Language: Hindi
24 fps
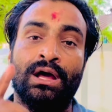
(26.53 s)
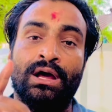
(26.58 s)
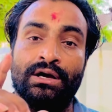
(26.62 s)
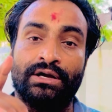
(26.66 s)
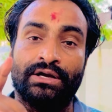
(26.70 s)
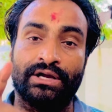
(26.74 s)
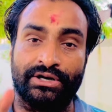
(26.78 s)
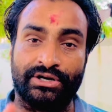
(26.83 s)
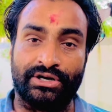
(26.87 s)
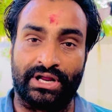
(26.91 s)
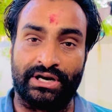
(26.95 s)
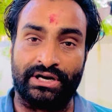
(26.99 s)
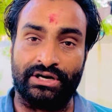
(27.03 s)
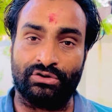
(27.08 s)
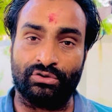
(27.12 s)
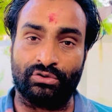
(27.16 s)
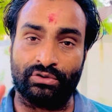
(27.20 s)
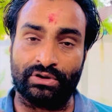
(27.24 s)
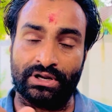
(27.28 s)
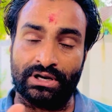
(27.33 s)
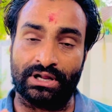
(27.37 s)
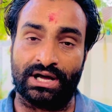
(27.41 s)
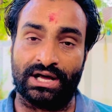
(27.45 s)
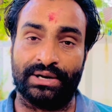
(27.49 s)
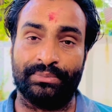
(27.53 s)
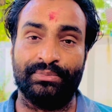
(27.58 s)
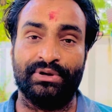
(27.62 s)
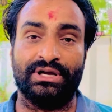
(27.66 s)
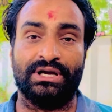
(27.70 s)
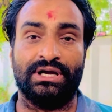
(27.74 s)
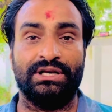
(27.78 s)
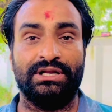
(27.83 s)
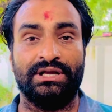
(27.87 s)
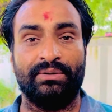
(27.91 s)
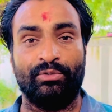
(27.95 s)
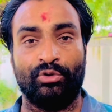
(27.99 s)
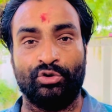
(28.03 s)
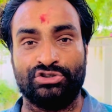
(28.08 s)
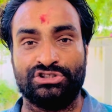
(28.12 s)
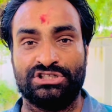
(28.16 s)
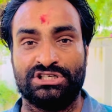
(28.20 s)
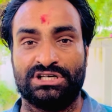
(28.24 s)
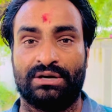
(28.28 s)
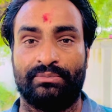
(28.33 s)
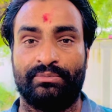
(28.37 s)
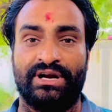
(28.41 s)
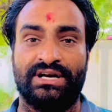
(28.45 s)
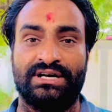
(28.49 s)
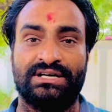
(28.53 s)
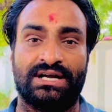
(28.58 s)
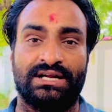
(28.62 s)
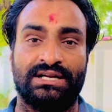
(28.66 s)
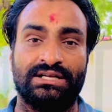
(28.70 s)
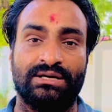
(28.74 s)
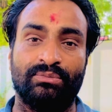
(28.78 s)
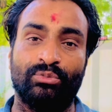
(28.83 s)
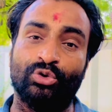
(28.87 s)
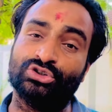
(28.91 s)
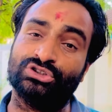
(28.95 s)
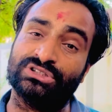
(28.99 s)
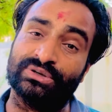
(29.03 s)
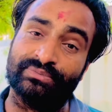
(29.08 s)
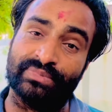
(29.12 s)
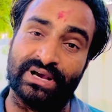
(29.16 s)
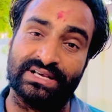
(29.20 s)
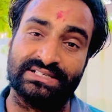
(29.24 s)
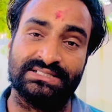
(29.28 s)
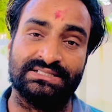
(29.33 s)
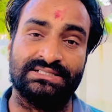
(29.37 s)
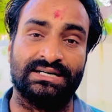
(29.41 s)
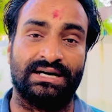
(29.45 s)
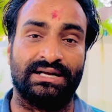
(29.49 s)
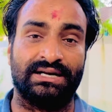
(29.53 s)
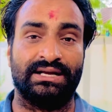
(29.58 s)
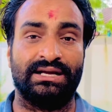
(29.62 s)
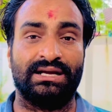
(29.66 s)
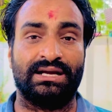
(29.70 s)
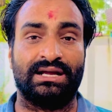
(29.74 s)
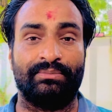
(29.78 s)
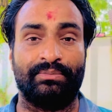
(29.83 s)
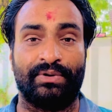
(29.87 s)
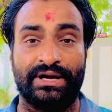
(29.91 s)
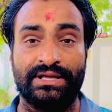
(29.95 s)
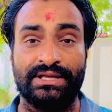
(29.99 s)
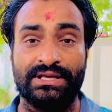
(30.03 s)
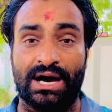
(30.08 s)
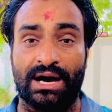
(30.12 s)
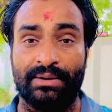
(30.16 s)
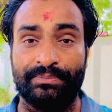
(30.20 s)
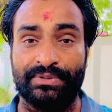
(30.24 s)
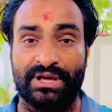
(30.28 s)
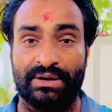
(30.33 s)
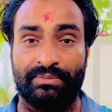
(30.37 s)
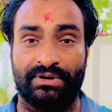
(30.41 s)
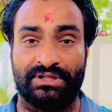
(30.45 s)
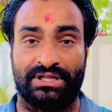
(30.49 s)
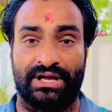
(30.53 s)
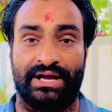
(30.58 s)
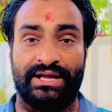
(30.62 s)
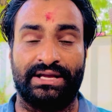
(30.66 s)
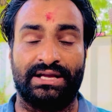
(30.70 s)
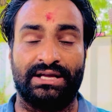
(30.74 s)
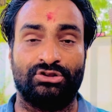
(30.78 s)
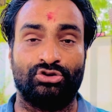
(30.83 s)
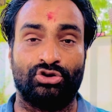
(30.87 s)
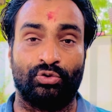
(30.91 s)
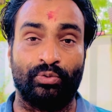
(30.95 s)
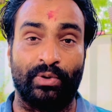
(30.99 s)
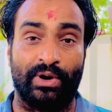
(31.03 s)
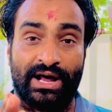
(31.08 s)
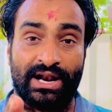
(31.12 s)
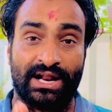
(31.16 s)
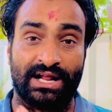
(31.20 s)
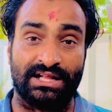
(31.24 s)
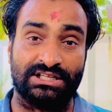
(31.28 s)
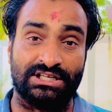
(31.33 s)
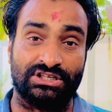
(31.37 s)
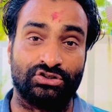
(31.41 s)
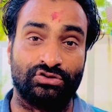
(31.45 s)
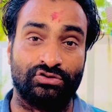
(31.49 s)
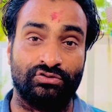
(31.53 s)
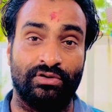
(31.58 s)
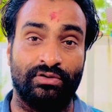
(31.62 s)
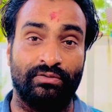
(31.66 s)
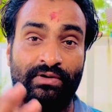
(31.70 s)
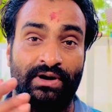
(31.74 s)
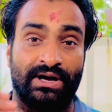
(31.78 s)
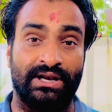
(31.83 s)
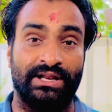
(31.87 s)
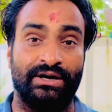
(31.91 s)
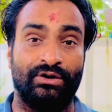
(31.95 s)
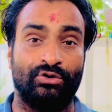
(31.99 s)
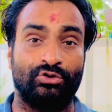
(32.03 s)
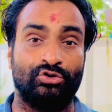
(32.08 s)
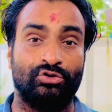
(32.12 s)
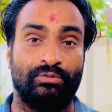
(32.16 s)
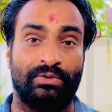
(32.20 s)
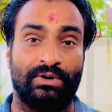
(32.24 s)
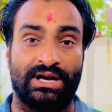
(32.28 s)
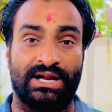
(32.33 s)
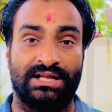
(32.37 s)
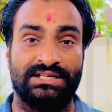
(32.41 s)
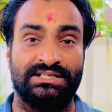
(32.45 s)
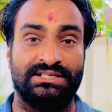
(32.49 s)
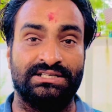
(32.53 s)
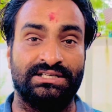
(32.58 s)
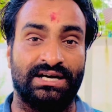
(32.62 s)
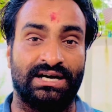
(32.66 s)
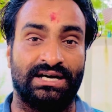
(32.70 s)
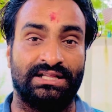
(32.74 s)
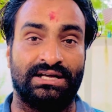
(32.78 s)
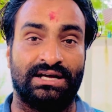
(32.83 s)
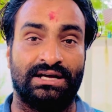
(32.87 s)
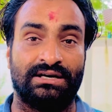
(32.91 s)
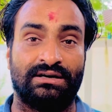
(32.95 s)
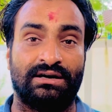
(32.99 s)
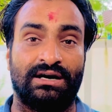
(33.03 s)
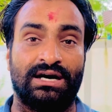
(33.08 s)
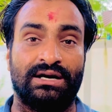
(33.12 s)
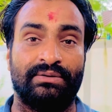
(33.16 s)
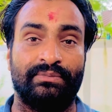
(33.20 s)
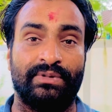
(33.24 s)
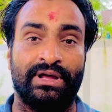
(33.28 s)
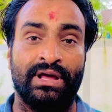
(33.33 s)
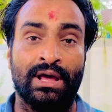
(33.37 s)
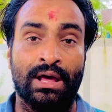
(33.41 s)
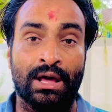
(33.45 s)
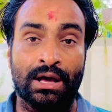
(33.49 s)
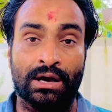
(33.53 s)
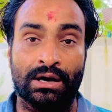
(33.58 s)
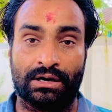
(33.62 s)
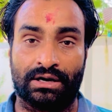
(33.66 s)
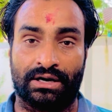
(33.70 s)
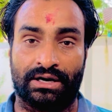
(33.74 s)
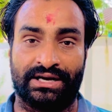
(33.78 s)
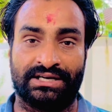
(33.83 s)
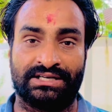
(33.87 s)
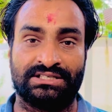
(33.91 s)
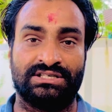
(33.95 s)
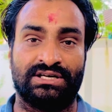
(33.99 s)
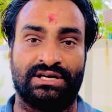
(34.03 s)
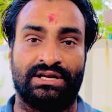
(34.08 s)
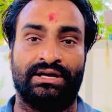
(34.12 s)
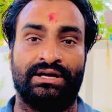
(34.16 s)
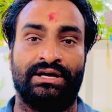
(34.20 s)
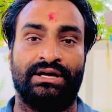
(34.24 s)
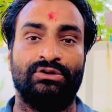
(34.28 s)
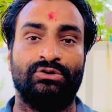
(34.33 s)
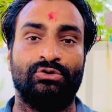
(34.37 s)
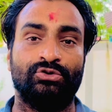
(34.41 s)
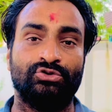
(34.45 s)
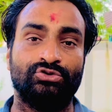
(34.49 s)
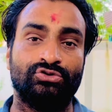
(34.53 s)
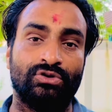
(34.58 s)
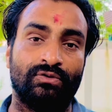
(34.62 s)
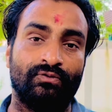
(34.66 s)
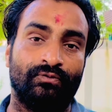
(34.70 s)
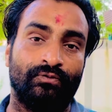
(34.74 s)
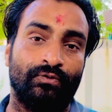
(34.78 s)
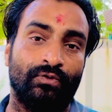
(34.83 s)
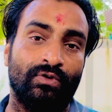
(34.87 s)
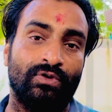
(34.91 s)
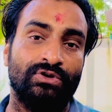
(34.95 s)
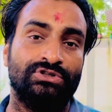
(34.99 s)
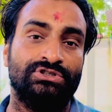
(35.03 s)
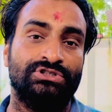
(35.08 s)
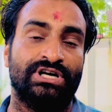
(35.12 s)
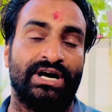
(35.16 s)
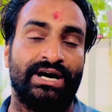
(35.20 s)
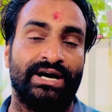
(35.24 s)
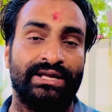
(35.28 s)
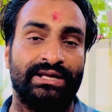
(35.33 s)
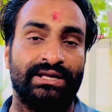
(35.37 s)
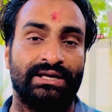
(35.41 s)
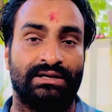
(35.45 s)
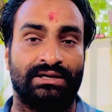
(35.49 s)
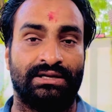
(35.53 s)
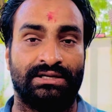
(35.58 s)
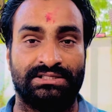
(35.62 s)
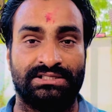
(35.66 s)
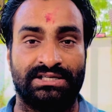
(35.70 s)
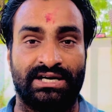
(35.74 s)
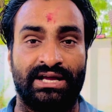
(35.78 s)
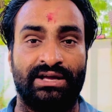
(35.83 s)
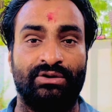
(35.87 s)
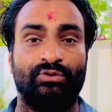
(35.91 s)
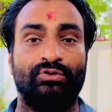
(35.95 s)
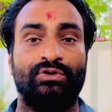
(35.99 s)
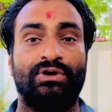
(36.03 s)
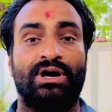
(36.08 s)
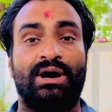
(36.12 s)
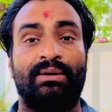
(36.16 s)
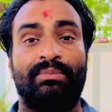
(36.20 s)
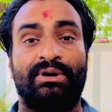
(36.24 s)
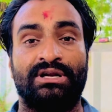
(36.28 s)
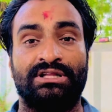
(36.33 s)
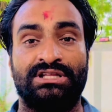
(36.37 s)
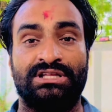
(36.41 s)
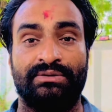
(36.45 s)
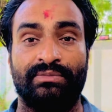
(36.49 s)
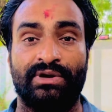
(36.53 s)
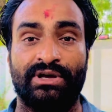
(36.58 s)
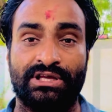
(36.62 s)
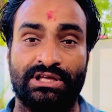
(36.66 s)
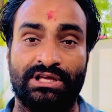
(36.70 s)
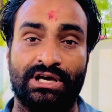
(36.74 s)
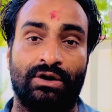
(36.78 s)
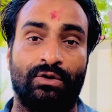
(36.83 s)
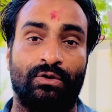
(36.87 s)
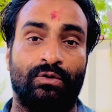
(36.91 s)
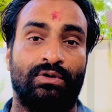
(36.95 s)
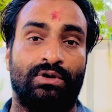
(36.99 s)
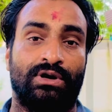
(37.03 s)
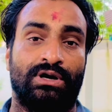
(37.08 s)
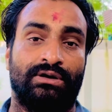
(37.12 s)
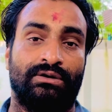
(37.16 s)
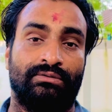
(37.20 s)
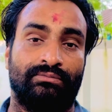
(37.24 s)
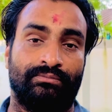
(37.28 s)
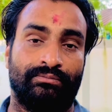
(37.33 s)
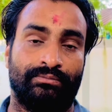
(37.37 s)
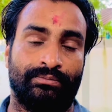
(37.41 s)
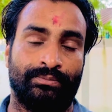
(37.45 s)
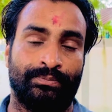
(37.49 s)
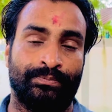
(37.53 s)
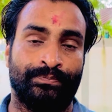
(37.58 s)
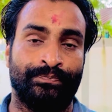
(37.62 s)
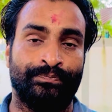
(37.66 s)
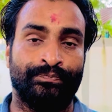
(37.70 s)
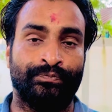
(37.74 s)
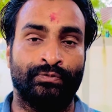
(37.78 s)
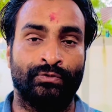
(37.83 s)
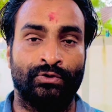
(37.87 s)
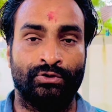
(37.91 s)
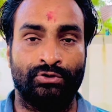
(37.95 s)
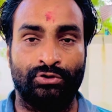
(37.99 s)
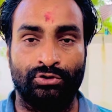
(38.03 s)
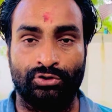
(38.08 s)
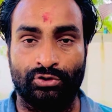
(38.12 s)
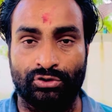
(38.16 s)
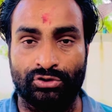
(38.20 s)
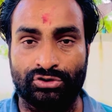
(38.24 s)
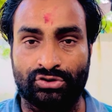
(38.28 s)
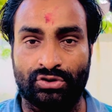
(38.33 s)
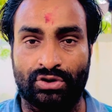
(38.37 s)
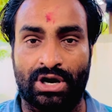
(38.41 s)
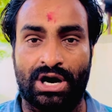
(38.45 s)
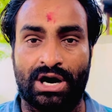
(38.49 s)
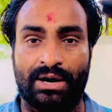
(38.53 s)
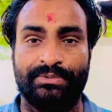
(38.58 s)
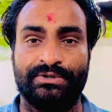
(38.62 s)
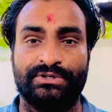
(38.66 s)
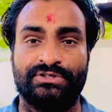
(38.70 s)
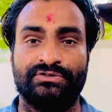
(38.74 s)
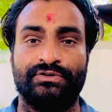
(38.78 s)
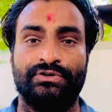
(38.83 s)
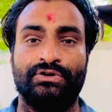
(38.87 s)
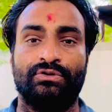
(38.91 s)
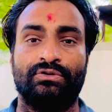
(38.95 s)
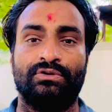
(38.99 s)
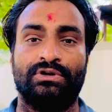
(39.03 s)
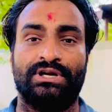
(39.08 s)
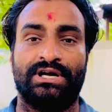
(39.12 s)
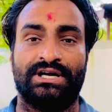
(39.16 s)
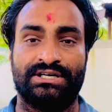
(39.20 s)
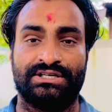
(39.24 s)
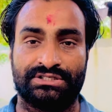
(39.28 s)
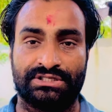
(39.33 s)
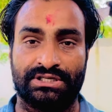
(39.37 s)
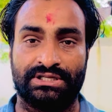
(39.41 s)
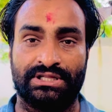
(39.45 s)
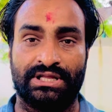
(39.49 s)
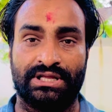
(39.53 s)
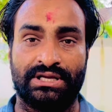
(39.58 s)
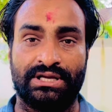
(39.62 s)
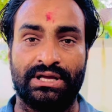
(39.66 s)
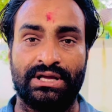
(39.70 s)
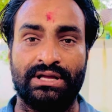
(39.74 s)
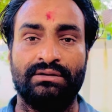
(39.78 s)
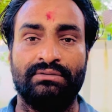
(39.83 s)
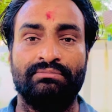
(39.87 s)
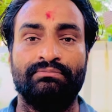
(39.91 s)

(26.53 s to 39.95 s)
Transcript: कि टेरिटोरियल आर्मी के लिए बहुत सी कमेंट आ रही है बहुत से मैसेज आ रहे हैं कि भाई आप ये बताएं कि दोबारा दसवीं वाले और दोबारा जिनके आधार कार्ड में करेक्शन है दोस्तों वो जाएँ या ना जाएँ उनका भर्ती में क्या होगा तो दोस्तों आप इस वीडियो को लास्ट तक देखें